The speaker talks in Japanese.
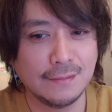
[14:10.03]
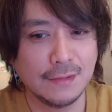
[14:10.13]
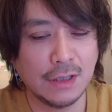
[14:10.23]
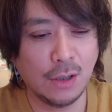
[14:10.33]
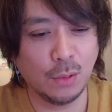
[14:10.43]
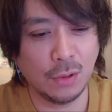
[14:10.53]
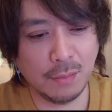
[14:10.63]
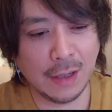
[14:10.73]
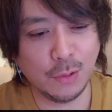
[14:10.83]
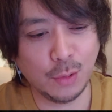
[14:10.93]
最後ね、
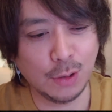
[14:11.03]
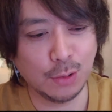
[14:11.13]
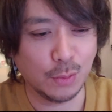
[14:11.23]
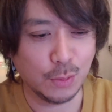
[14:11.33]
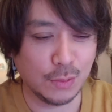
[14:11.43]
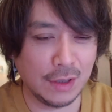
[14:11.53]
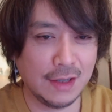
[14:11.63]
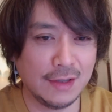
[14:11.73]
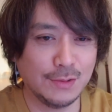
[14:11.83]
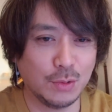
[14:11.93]
前い降りるところを
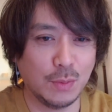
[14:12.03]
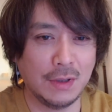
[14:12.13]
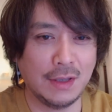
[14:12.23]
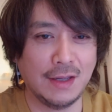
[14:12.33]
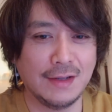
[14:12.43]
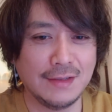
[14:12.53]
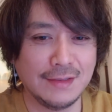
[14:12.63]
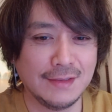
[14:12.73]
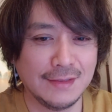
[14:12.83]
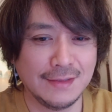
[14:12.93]
ね、ちょっと見て
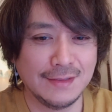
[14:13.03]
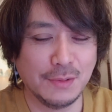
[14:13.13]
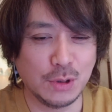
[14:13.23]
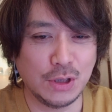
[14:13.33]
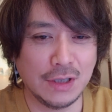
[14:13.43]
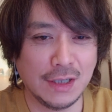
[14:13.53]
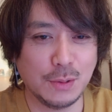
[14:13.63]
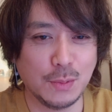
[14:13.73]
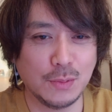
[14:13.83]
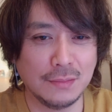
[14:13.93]
ほしいなと
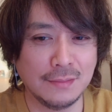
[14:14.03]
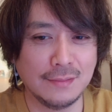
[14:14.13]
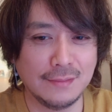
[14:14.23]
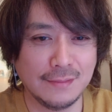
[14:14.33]
思う。うん